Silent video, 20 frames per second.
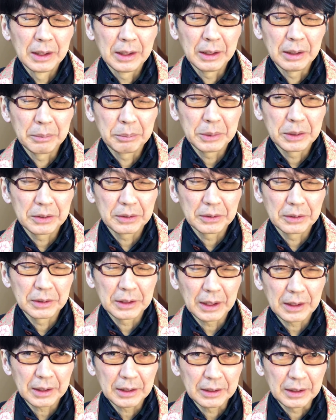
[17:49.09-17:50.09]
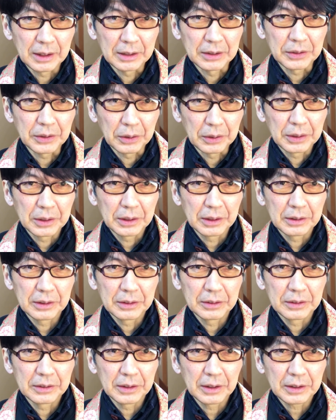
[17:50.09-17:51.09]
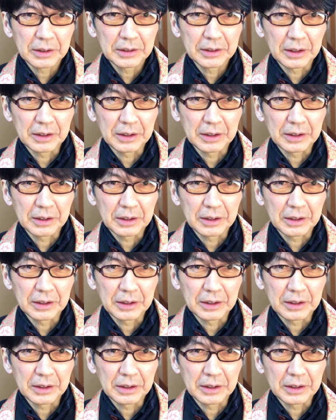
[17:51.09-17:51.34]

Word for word: え水やらんなんとやらん